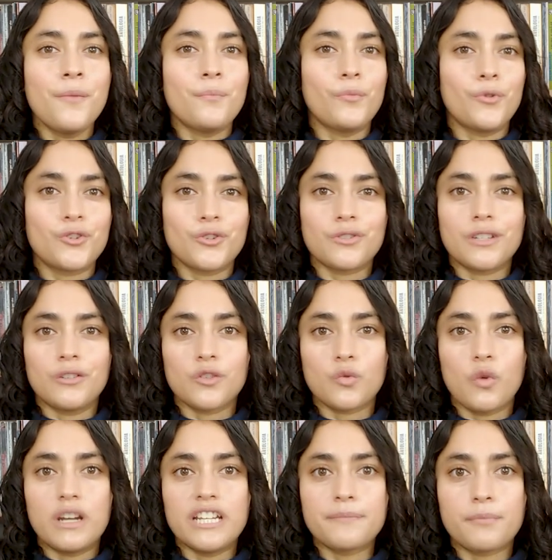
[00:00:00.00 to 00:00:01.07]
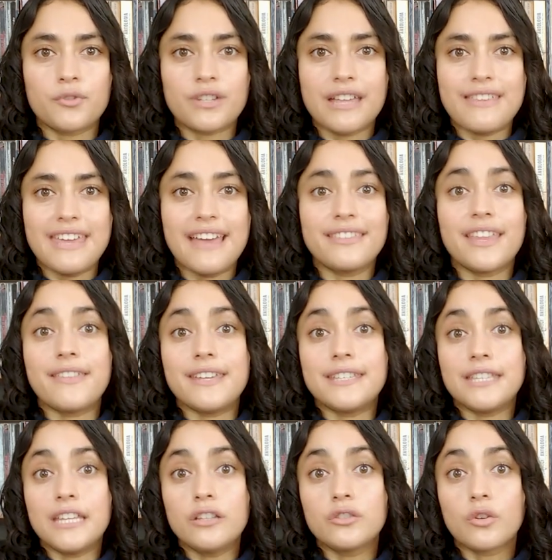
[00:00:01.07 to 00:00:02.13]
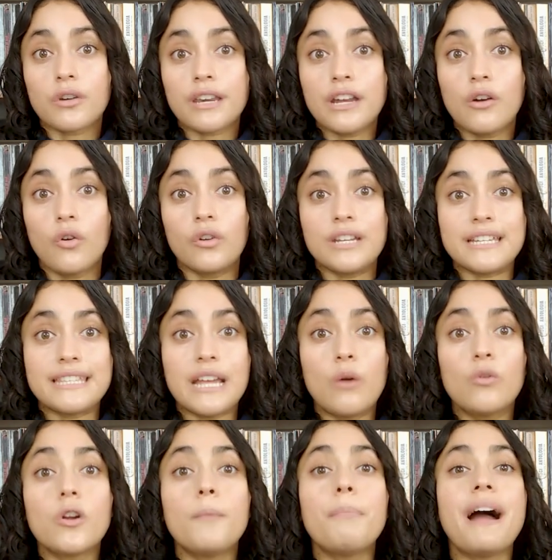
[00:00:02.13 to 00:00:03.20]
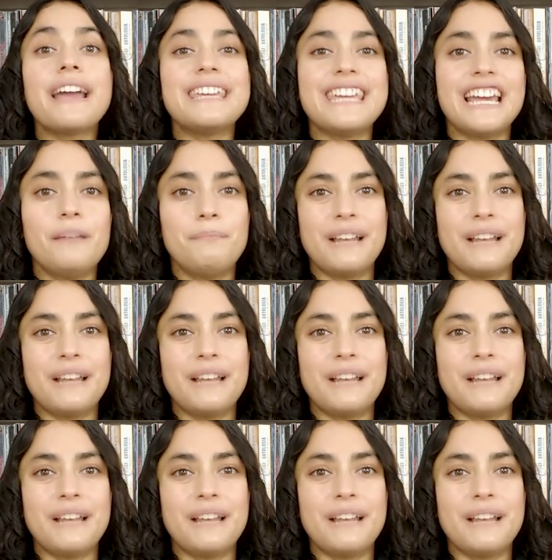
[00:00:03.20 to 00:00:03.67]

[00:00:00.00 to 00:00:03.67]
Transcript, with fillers: muchos de los cuales procedían de distintos rincones de Europa y el